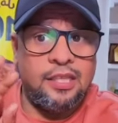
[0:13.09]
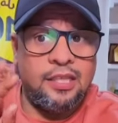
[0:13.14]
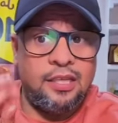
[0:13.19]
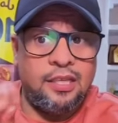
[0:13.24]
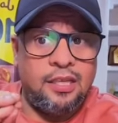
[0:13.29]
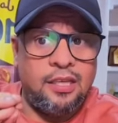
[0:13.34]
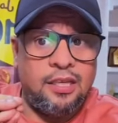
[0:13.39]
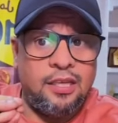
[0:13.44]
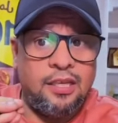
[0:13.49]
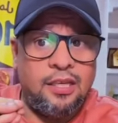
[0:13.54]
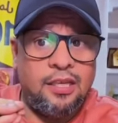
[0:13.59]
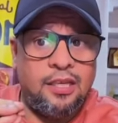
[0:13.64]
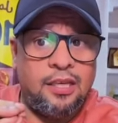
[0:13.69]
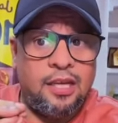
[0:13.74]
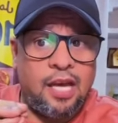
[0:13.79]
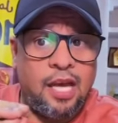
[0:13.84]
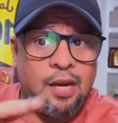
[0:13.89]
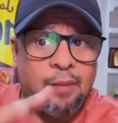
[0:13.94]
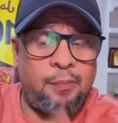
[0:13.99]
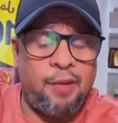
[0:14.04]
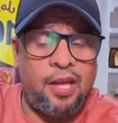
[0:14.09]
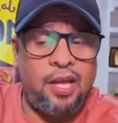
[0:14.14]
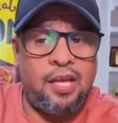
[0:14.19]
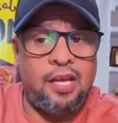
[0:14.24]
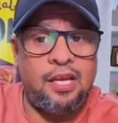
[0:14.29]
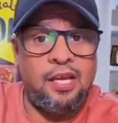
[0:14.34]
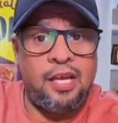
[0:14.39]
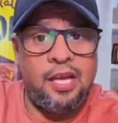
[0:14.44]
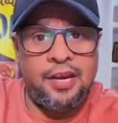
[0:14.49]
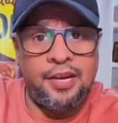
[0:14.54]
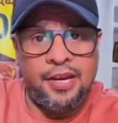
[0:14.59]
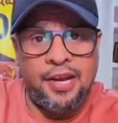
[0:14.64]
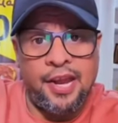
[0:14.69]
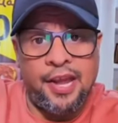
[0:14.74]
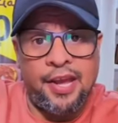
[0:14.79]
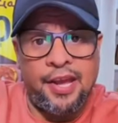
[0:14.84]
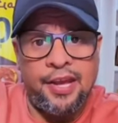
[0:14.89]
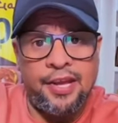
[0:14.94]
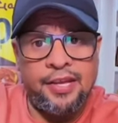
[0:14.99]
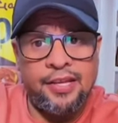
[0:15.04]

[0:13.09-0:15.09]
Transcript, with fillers: آه، أربعة الرئة